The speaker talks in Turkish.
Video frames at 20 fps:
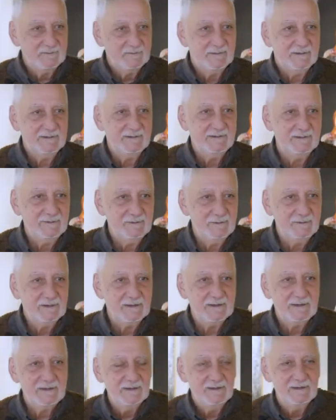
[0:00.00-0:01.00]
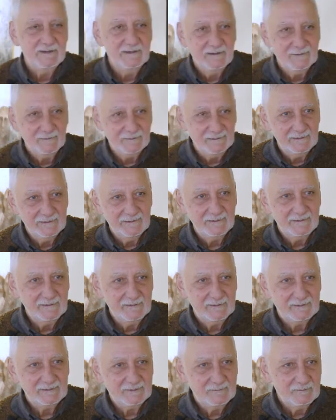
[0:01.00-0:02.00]
Ee, öyle e,
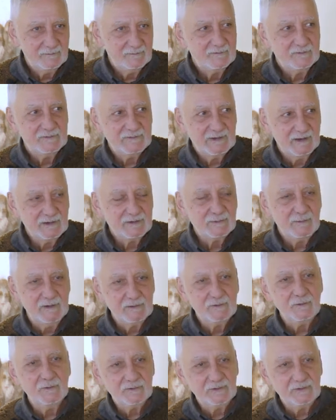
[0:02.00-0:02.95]
çalışmayı çok